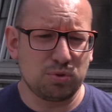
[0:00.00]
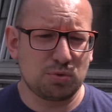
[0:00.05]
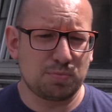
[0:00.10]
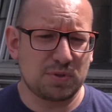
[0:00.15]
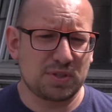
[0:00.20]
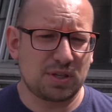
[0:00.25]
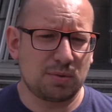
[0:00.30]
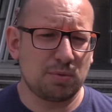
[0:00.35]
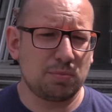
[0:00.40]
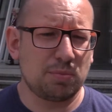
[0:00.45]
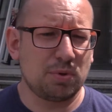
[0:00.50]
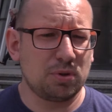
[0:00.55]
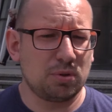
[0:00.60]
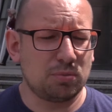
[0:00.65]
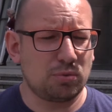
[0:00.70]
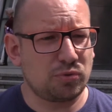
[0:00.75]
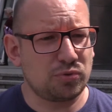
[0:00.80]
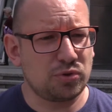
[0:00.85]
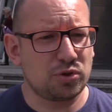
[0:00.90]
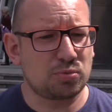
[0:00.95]
Buspasami
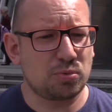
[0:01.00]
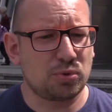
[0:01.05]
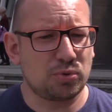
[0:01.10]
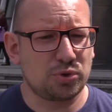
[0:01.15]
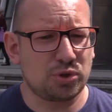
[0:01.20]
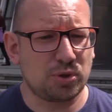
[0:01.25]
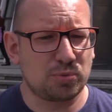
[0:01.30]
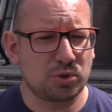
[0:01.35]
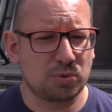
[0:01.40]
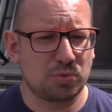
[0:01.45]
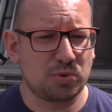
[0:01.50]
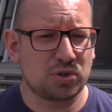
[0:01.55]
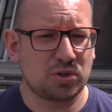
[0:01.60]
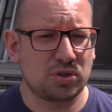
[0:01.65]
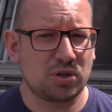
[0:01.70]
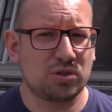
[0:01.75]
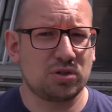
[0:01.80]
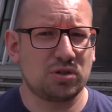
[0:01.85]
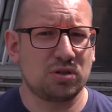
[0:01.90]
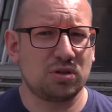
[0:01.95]
będą również mogły się
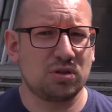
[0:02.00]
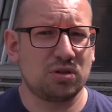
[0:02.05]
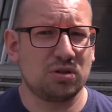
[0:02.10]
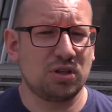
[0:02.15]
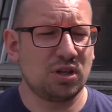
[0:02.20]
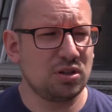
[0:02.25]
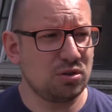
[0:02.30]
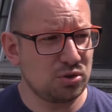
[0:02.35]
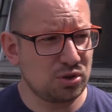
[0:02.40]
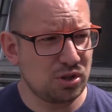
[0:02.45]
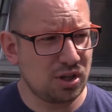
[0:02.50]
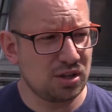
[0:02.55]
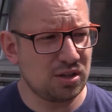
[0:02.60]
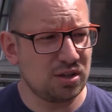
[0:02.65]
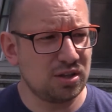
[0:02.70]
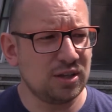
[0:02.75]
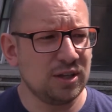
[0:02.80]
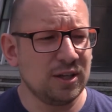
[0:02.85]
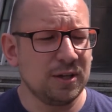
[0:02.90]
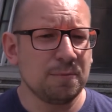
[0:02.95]
przemieszczać e,
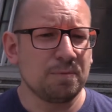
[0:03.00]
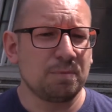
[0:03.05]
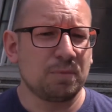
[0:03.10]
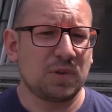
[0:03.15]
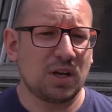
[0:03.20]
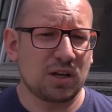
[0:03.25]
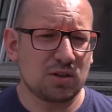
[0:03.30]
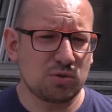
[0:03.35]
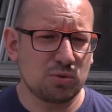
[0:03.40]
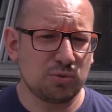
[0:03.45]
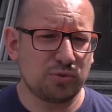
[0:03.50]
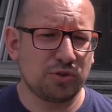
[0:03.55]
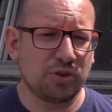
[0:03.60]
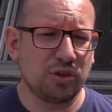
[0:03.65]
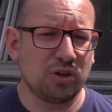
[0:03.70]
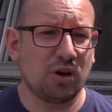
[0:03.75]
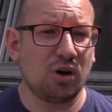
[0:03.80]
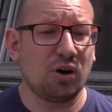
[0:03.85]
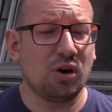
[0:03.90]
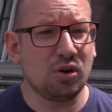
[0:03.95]
jednoślady,
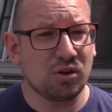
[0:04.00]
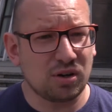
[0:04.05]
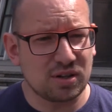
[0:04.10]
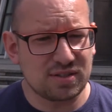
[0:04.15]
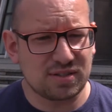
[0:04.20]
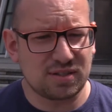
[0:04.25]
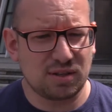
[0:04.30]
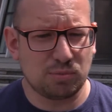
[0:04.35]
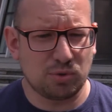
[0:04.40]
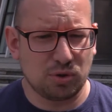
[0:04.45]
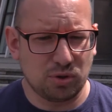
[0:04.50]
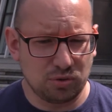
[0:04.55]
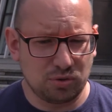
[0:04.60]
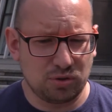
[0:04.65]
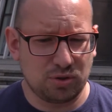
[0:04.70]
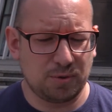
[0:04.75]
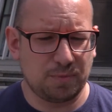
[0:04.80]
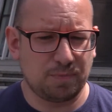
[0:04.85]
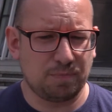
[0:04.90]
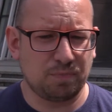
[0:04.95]
taksówki oraz
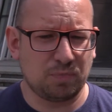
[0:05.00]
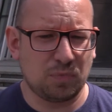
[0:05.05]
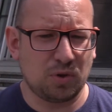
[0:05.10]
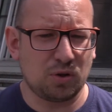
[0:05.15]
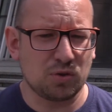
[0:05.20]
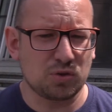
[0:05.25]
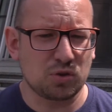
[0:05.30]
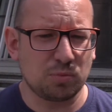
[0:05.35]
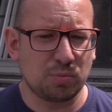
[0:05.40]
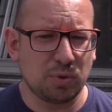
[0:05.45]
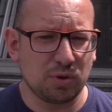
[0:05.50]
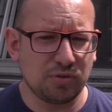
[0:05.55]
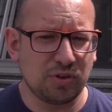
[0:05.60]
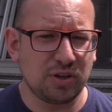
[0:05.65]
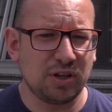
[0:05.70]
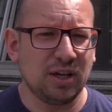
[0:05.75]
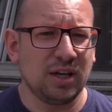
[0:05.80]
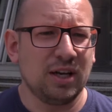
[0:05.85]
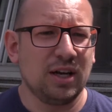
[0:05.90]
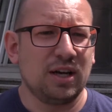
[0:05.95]
samochody mm,
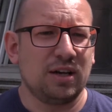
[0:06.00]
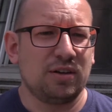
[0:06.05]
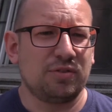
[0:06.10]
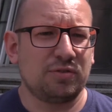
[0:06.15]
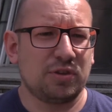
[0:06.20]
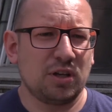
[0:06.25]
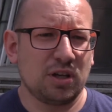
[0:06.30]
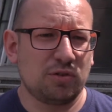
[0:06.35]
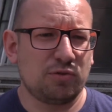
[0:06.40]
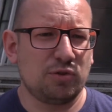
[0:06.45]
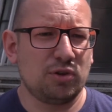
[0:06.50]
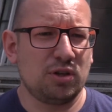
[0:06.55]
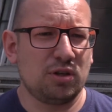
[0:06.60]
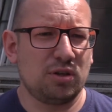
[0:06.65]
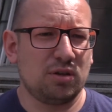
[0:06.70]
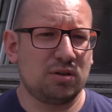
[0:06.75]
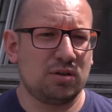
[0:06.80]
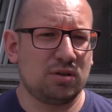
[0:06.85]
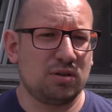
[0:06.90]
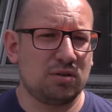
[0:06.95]
osobowe. W tej
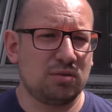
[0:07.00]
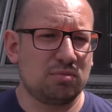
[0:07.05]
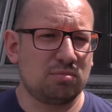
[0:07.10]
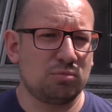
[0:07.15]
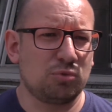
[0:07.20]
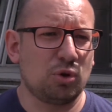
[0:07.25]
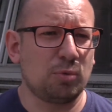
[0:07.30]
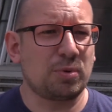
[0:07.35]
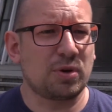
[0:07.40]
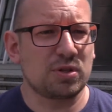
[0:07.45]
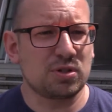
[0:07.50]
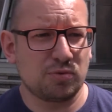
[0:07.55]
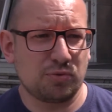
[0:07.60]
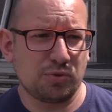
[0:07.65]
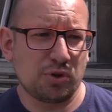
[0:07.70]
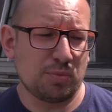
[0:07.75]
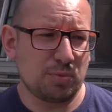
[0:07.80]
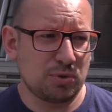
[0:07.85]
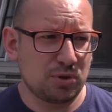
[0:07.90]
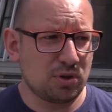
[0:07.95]
chwili e,
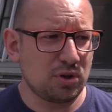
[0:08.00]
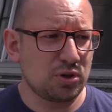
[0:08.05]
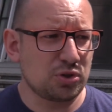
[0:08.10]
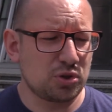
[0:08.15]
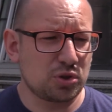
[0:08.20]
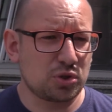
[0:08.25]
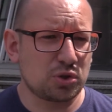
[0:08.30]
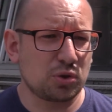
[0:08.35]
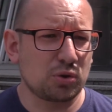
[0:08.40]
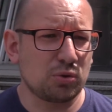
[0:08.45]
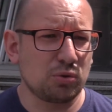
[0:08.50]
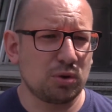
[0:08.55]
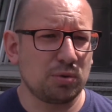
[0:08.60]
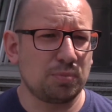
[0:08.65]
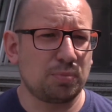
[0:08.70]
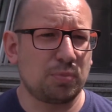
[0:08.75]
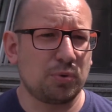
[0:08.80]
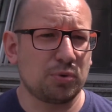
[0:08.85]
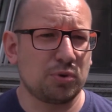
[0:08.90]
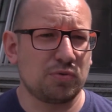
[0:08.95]
dopracowujemy tylko jeszcze szczegóły,
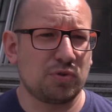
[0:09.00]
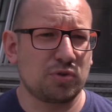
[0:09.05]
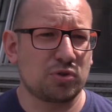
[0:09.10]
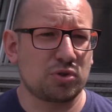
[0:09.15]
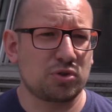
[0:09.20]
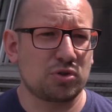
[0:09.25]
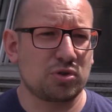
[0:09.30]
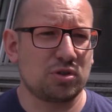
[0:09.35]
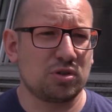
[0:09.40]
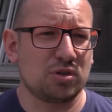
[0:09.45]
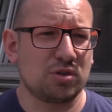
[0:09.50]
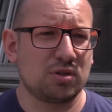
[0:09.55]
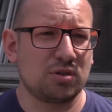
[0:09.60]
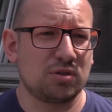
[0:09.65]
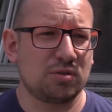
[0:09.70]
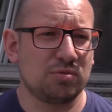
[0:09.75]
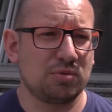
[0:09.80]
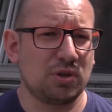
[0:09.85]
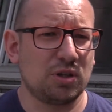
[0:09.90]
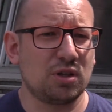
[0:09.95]
ponieważ e,
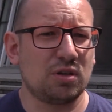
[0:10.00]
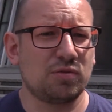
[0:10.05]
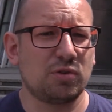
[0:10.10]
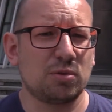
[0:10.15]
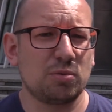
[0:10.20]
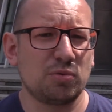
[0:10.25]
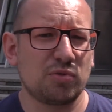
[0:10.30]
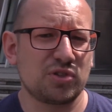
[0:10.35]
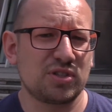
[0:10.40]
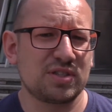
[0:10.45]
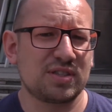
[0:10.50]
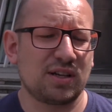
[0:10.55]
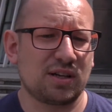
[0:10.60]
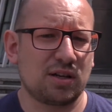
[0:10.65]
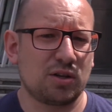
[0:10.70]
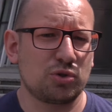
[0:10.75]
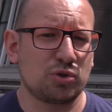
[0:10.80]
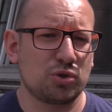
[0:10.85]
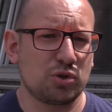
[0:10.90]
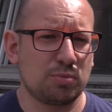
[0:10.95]
jedna wątpliwość jest
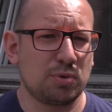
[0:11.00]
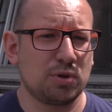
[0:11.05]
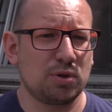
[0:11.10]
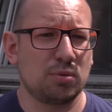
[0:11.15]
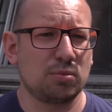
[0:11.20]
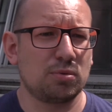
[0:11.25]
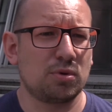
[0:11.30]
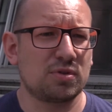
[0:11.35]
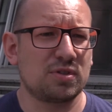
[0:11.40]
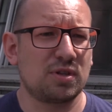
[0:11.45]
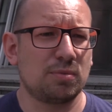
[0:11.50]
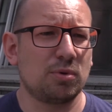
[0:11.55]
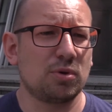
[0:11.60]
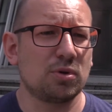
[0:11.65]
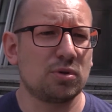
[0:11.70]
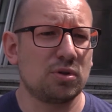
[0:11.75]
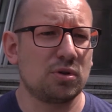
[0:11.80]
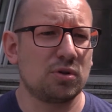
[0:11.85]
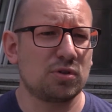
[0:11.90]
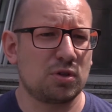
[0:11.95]
taka, czy będą to
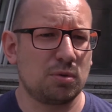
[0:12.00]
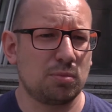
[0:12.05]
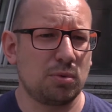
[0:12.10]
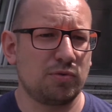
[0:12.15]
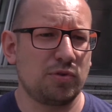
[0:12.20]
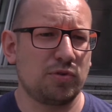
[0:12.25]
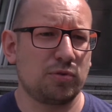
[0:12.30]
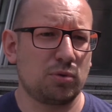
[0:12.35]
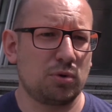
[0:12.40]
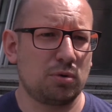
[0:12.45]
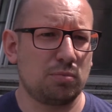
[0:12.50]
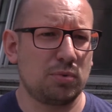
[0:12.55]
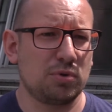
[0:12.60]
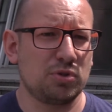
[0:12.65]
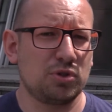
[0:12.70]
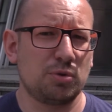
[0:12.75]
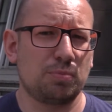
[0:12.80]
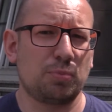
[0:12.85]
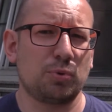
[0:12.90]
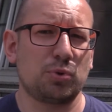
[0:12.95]
samochody osobowe, w którym
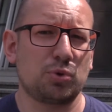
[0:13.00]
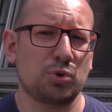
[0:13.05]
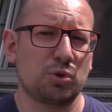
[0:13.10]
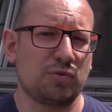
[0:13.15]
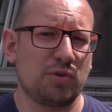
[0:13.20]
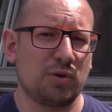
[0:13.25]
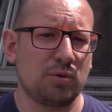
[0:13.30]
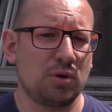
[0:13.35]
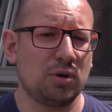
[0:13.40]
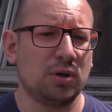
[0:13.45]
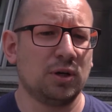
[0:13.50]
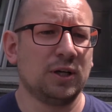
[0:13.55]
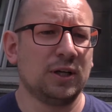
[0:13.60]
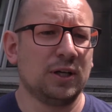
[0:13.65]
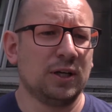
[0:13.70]
będzie podróżowało